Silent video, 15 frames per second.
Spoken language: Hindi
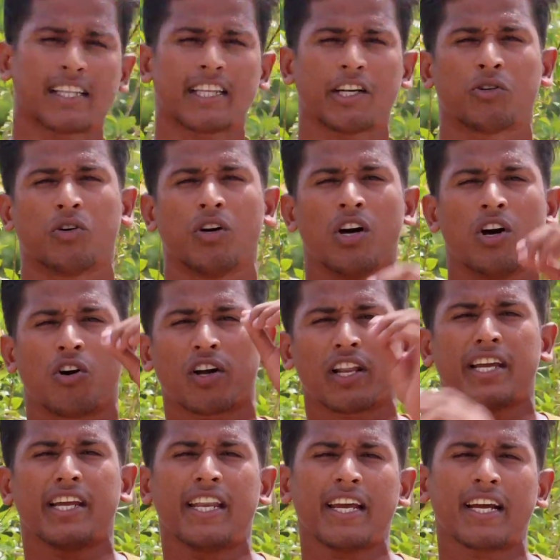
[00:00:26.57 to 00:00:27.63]
करते हो और
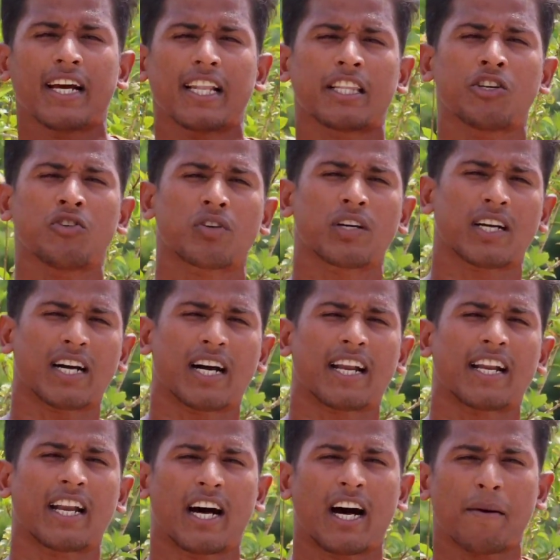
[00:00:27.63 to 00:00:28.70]
इन्हीं गलतियों के
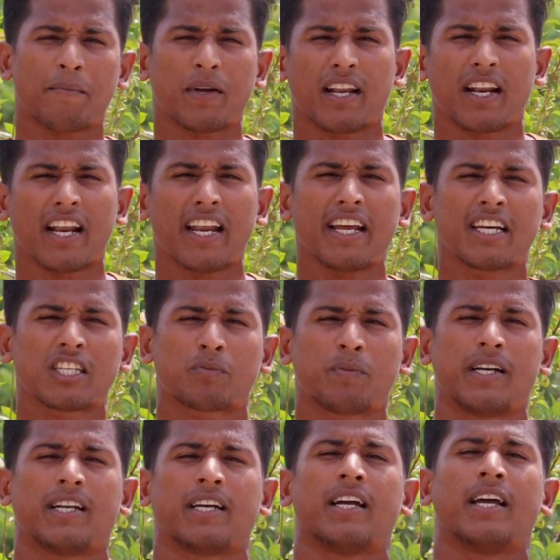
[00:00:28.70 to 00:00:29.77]
कारण आपकी रनिंग
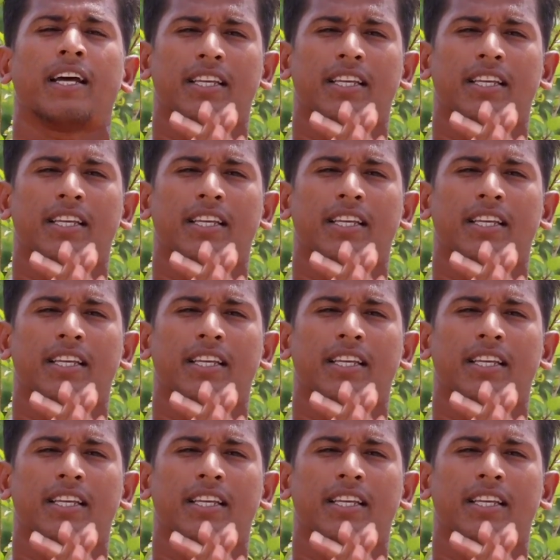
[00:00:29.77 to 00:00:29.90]
स्पीड